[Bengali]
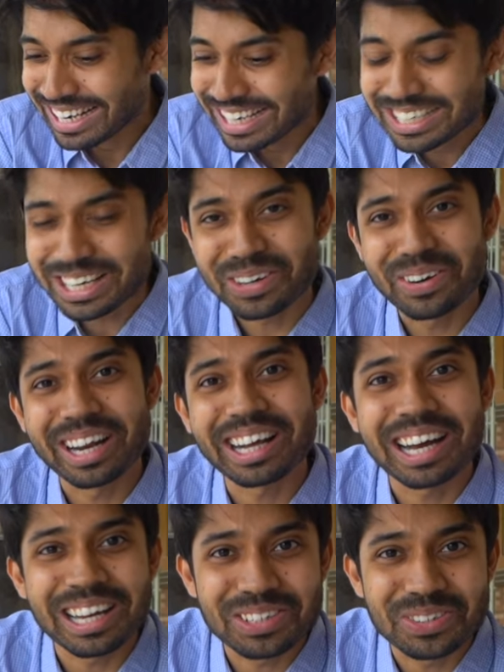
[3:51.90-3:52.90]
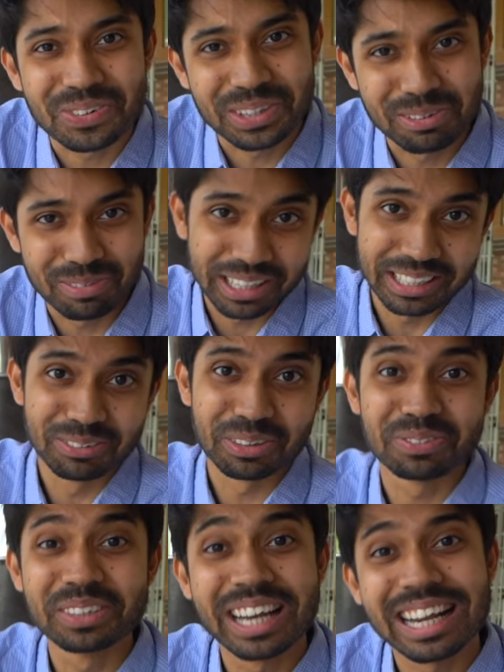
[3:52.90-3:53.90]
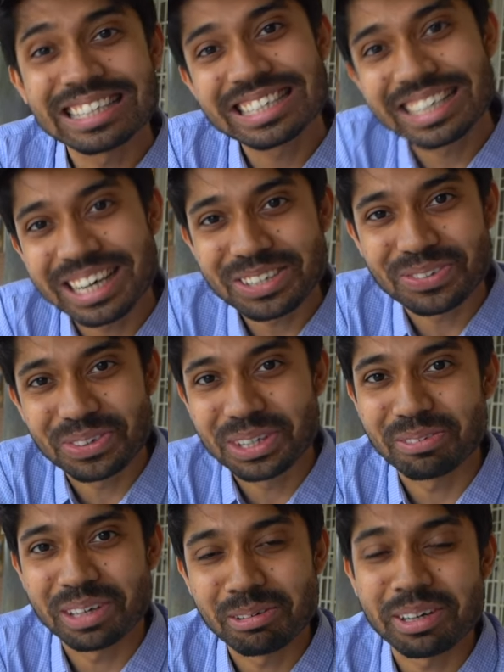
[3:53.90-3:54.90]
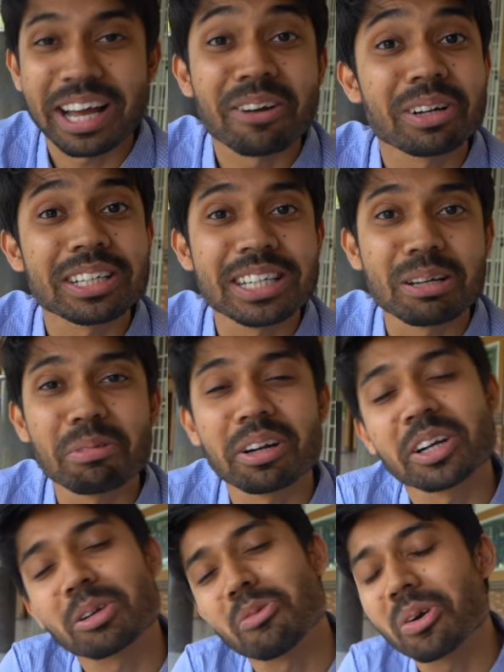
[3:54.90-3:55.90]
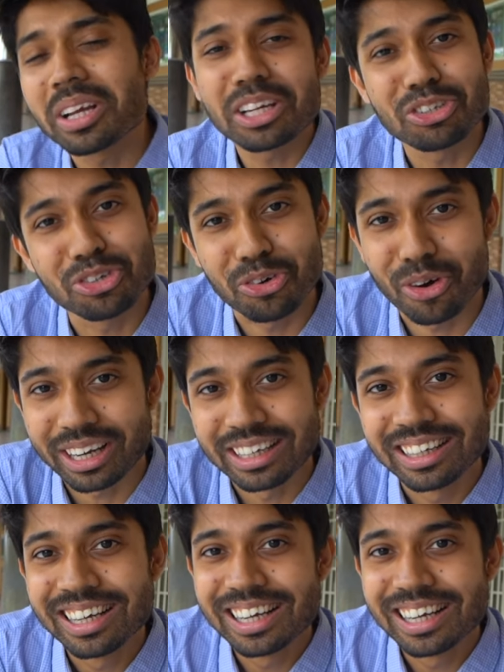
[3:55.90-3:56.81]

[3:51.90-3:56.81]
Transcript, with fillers: নিজে করে একটা কাজ করতে পারি ফ্রিল্যান্সিং কাজ করতে পারি বাট এখনকার ছেলেপেলে এরকম অনেক কিছু করে